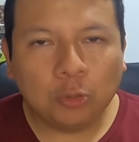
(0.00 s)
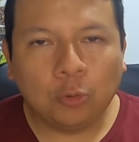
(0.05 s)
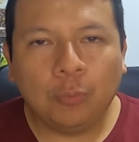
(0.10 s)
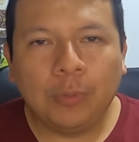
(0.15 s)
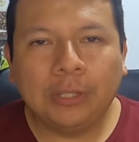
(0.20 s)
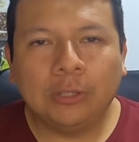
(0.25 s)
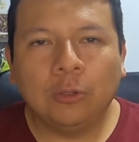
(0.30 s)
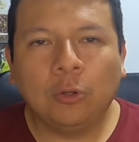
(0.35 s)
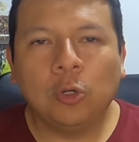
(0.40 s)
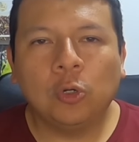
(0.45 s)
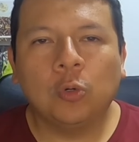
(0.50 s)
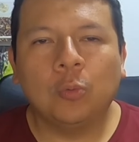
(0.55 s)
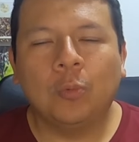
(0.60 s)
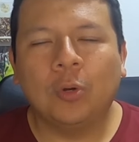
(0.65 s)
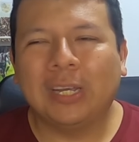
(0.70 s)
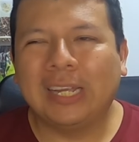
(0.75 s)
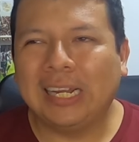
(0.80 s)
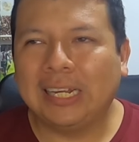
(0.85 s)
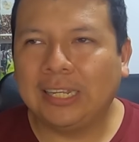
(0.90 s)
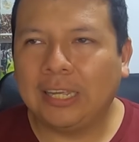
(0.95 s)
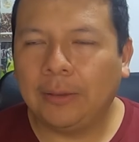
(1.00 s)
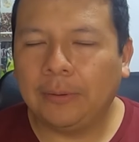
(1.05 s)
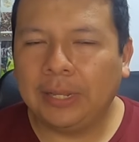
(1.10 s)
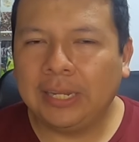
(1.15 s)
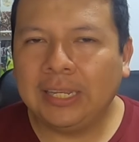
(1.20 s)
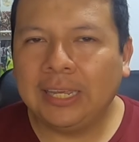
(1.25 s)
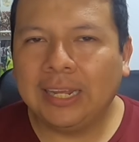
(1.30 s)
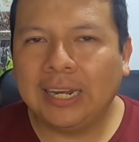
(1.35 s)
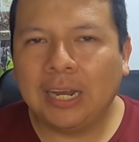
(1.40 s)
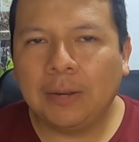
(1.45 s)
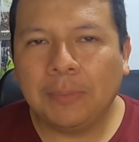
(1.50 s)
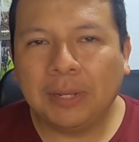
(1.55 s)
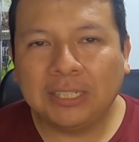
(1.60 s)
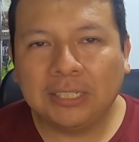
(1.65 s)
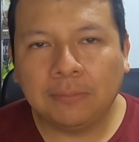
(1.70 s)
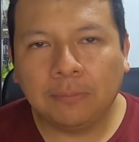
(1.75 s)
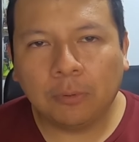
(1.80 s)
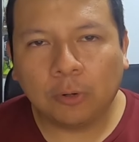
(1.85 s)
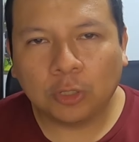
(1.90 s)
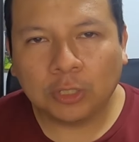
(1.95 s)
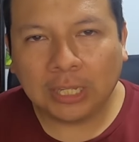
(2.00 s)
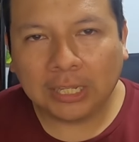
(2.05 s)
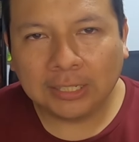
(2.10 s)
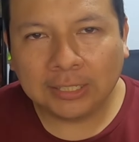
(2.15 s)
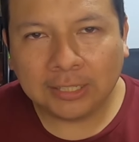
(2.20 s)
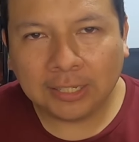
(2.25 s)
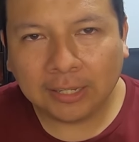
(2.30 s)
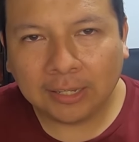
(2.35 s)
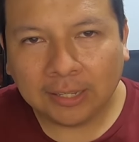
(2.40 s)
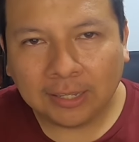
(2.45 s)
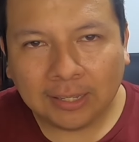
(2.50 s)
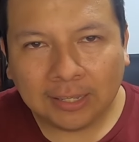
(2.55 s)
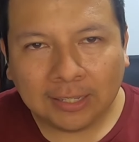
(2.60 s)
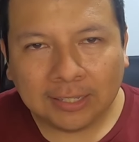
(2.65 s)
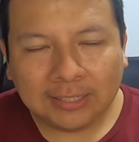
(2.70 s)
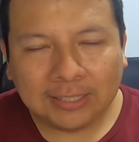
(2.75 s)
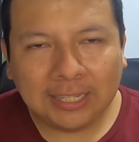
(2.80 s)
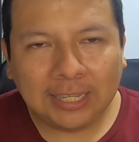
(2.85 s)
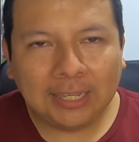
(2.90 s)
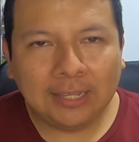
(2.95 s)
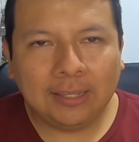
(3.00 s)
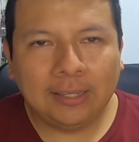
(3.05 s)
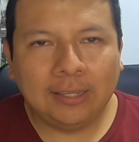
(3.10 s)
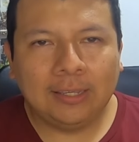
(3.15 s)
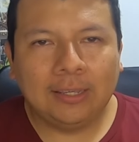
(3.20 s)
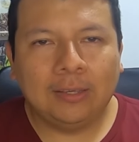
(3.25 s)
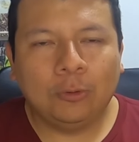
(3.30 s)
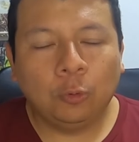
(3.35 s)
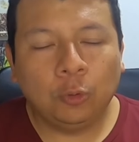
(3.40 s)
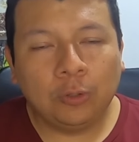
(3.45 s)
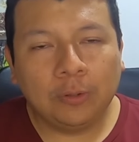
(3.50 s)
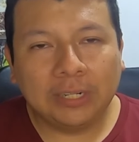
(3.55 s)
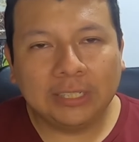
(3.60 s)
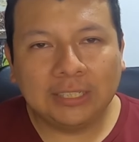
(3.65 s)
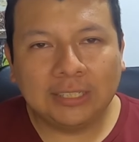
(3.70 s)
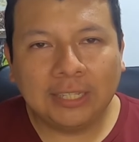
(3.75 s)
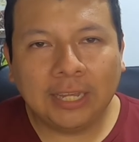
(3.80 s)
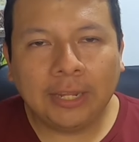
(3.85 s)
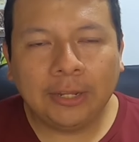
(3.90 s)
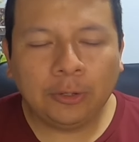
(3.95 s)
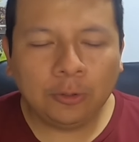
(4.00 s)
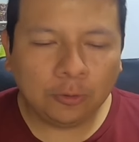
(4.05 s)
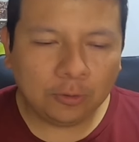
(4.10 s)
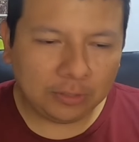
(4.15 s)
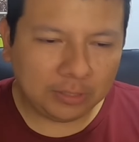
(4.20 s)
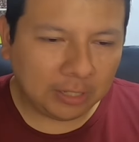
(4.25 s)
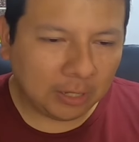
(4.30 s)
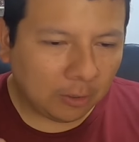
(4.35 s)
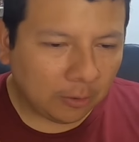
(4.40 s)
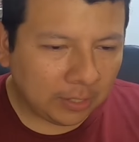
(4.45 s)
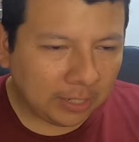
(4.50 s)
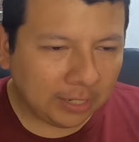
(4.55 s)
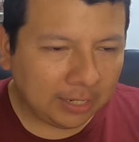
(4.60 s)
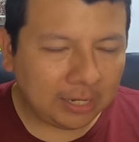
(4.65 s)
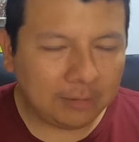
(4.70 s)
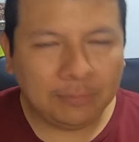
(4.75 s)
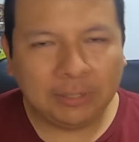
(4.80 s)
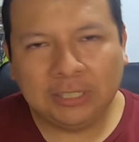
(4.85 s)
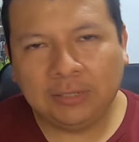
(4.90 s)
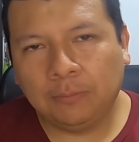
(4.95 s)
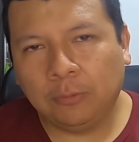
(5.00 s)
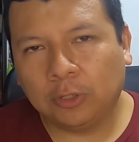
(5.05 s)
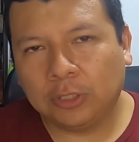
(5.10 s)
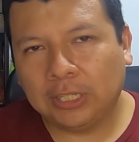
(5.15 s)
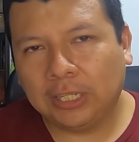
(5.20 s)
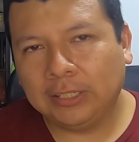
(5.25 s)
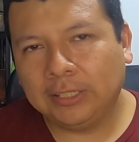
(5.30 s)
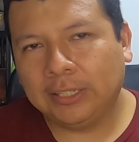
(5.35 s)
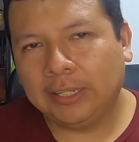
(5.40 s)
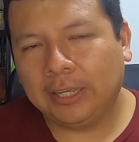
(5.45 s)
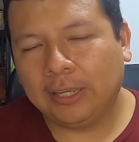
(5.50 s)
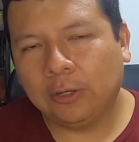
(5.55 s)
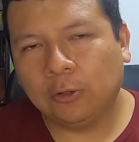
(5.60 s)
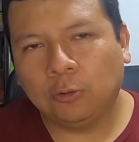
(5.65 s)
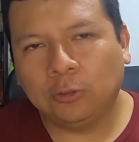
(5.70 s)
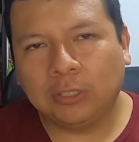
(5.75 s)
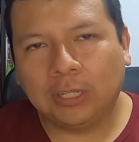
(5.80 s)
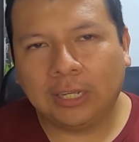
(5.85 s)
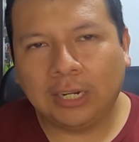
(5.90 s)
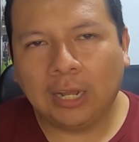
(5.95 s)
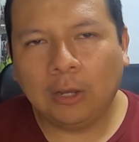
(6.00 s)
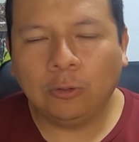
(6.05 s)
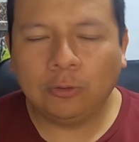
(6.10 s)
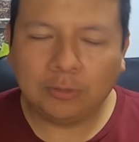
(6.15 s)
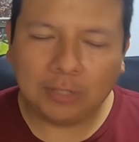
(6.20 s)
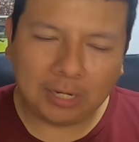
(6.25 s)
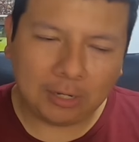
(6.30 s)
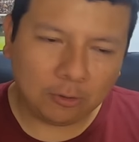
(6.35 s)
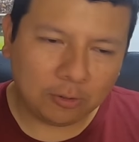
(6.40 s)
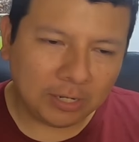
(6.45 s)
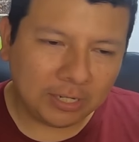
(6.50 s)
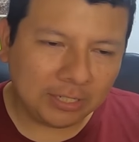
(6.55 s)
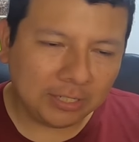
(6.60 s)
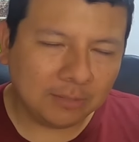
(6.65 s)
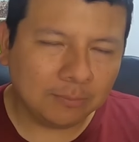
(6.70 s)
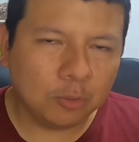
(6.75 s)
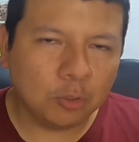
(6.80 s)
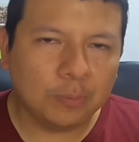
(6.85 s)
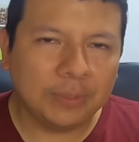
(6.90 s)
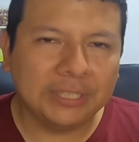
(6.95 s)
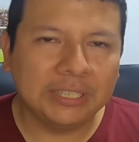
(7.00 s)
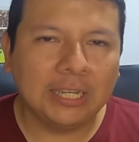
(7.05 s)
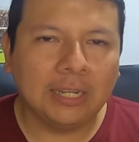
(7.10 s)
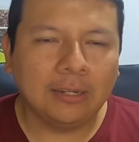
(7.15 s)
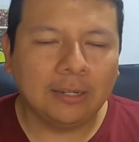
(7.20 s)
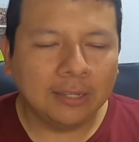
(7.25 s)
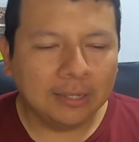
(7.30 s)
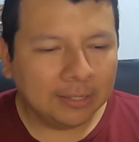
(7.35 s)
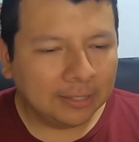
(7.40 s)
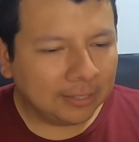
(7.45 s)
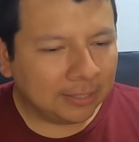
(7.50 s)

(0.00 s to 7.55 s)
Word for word: asumiéndolo como que el que venía era el más importante de eh, Universitario y ahora el más importante es contra Grau de local en el Monumental.